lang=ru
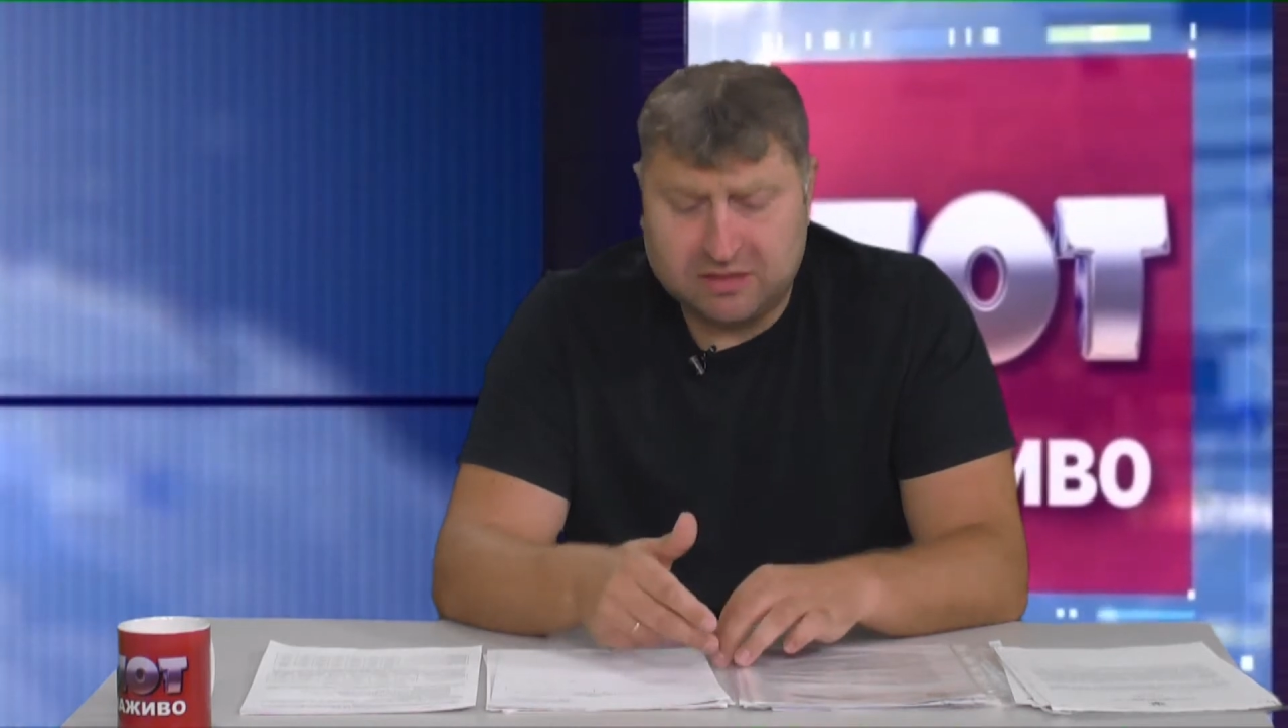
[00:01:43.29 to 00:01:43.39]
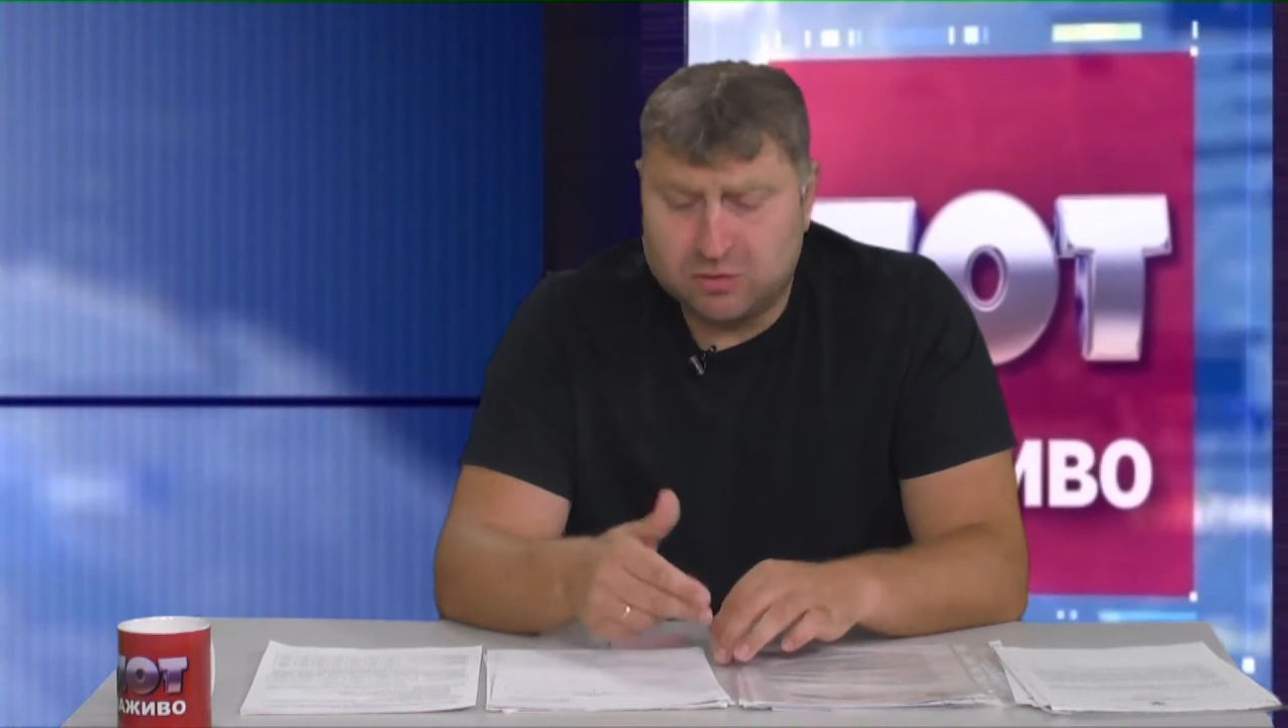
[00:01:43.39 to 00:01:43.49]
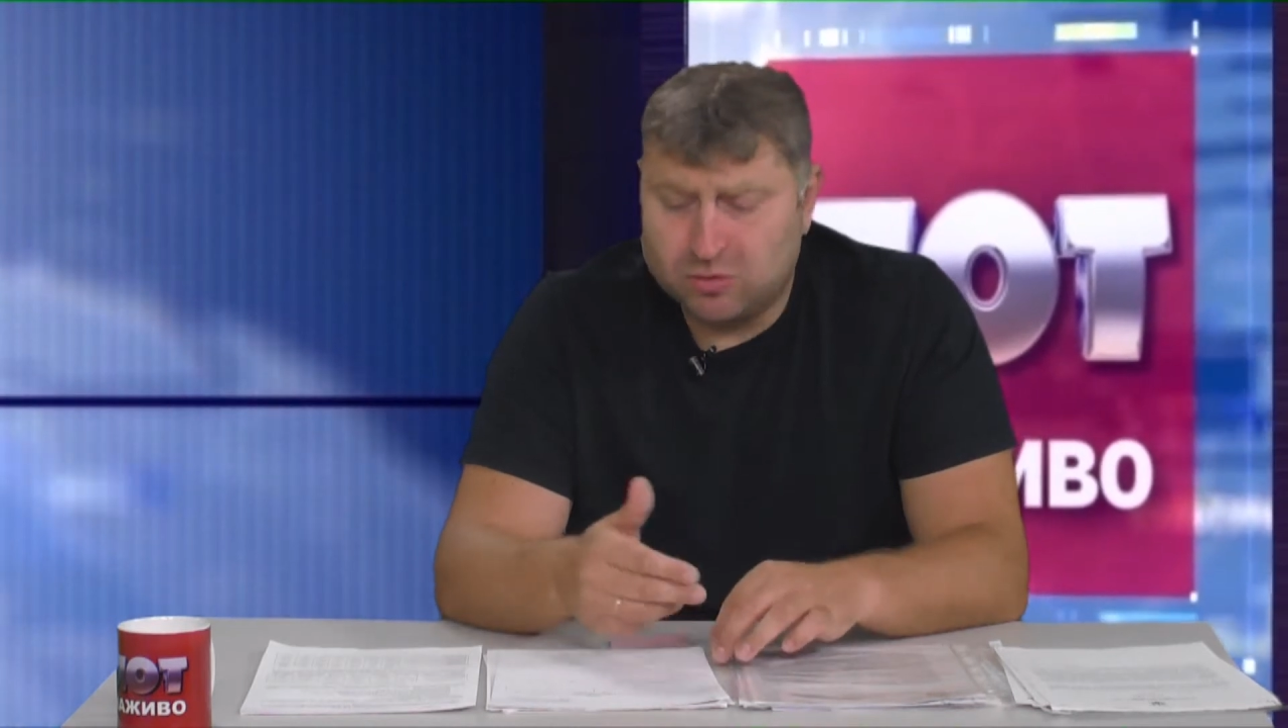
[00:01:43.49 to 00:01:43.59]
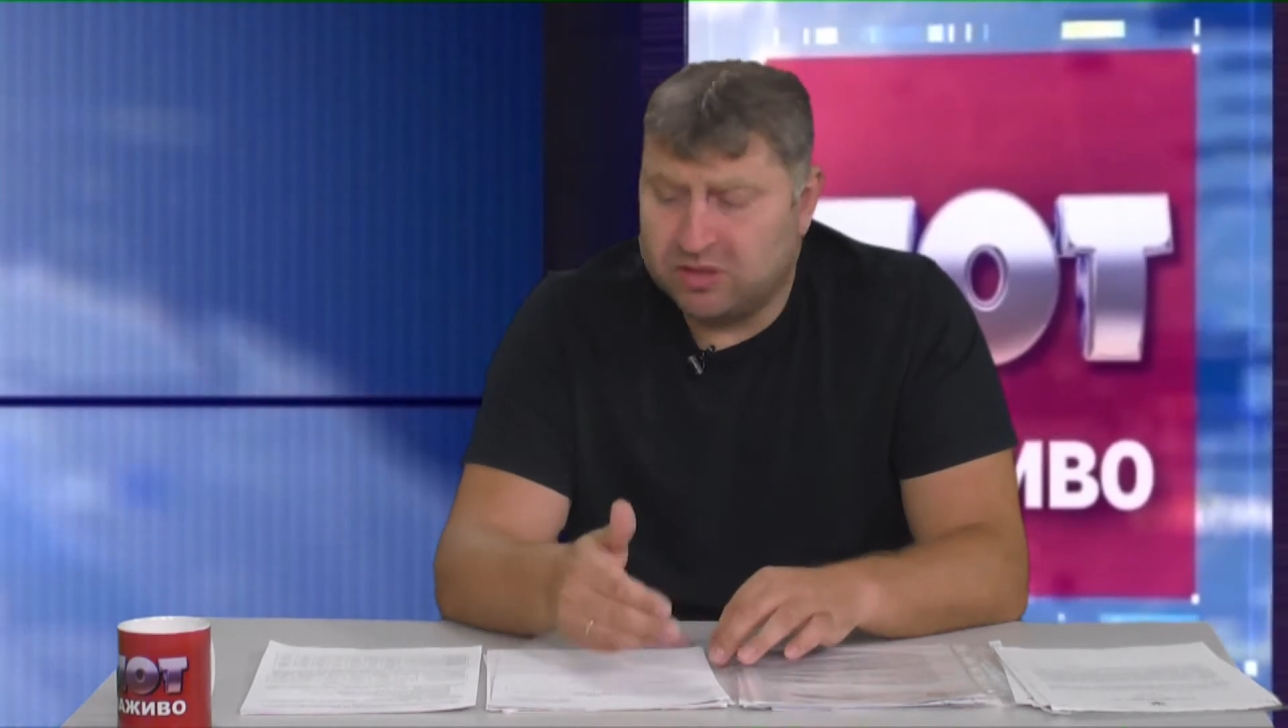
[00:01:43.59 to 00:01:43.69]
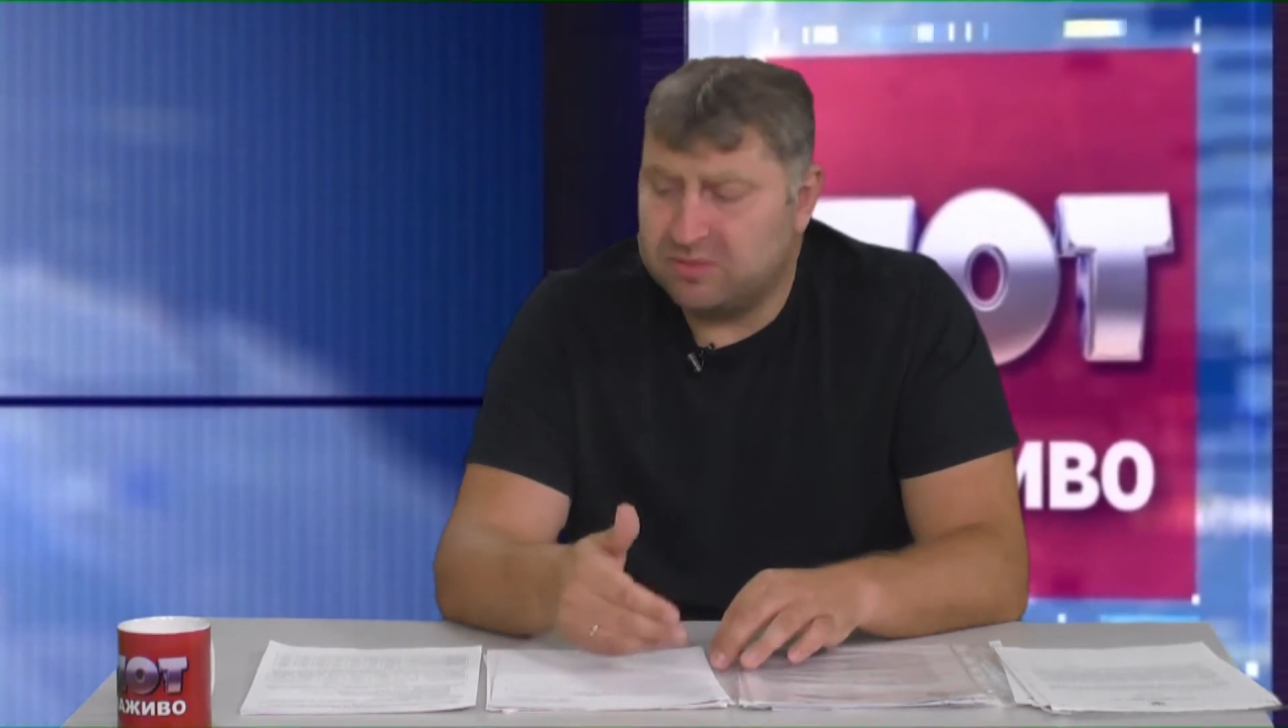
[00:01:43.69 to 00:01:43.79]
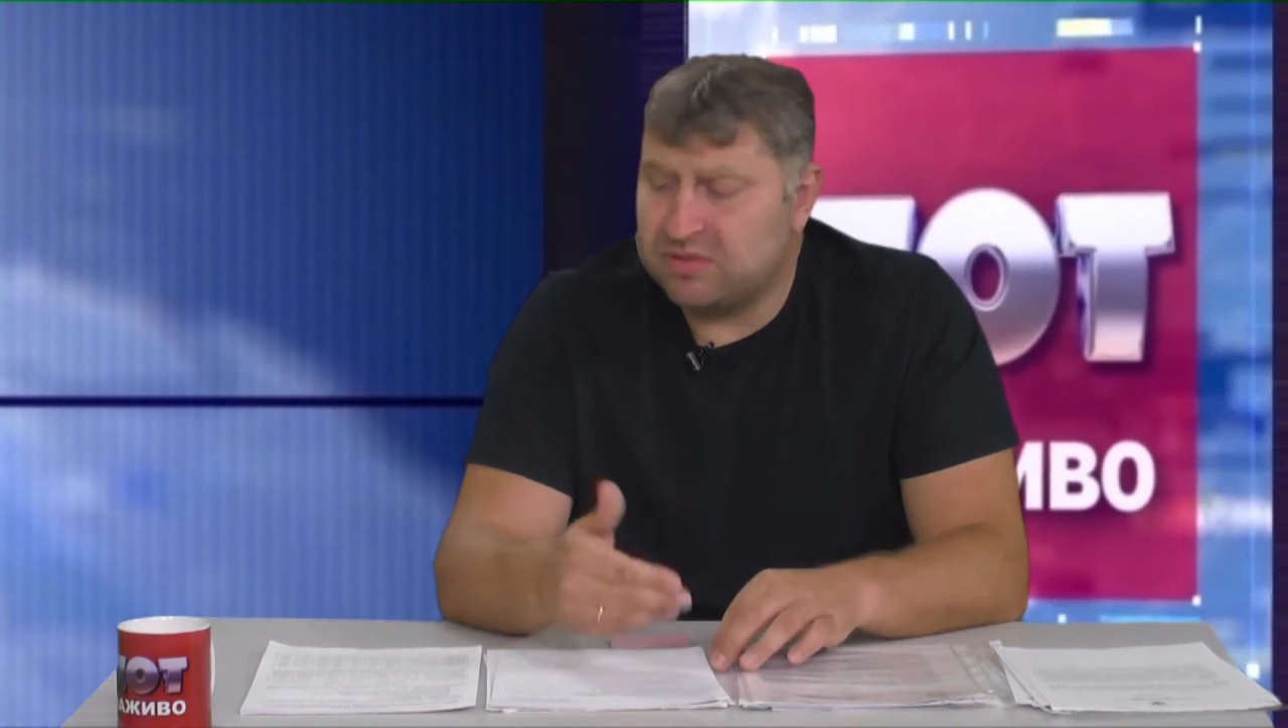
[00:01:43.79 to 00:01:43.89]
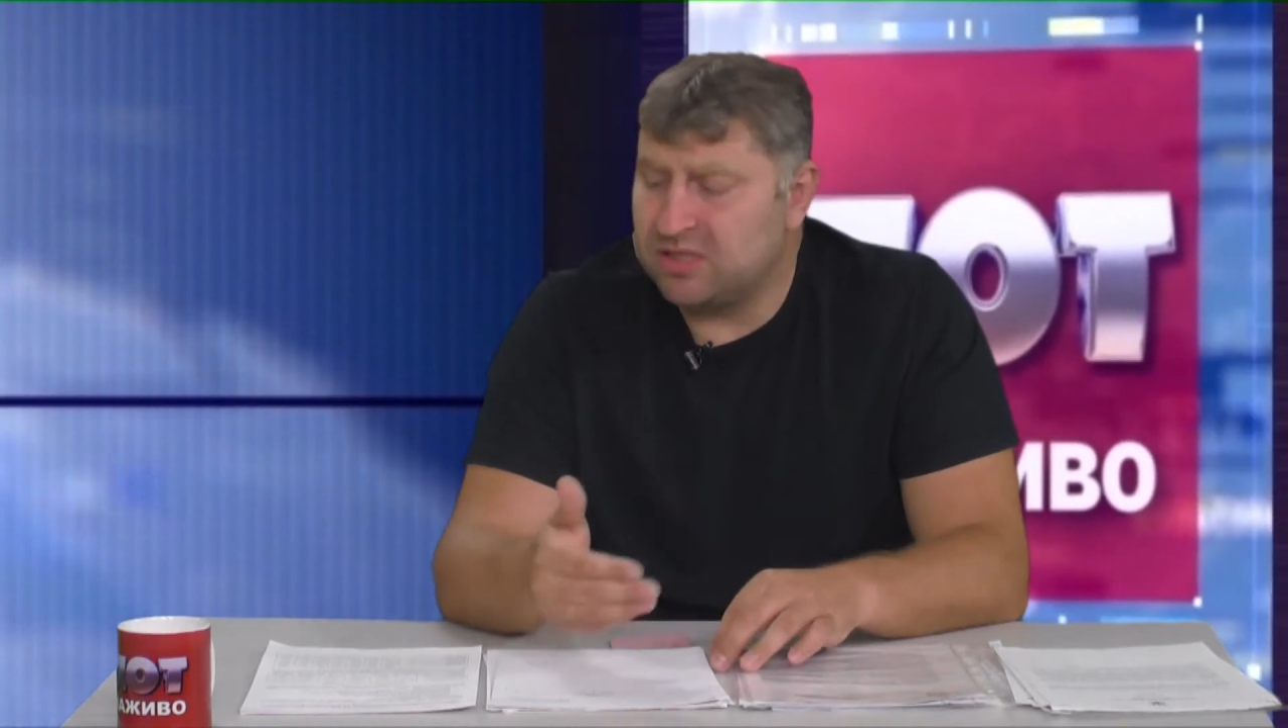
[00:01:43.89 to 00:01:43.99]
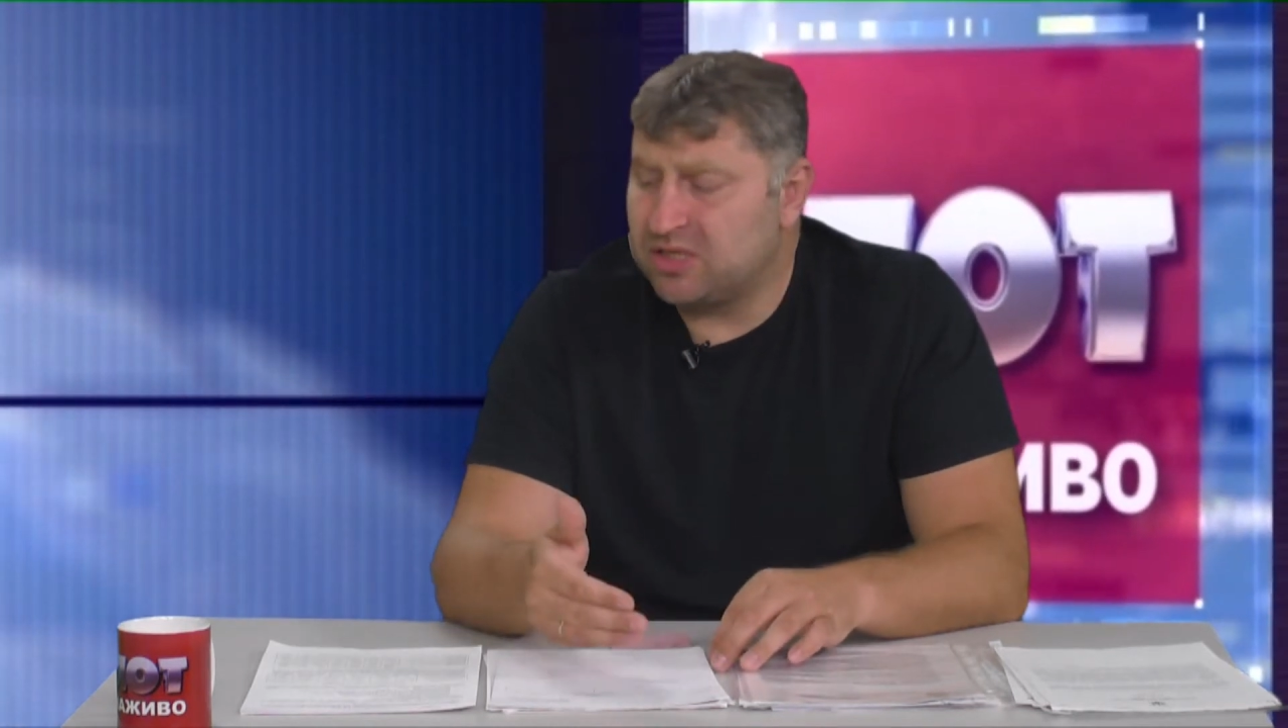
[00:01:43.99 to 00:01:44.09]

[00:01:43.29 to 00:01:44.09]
сезонным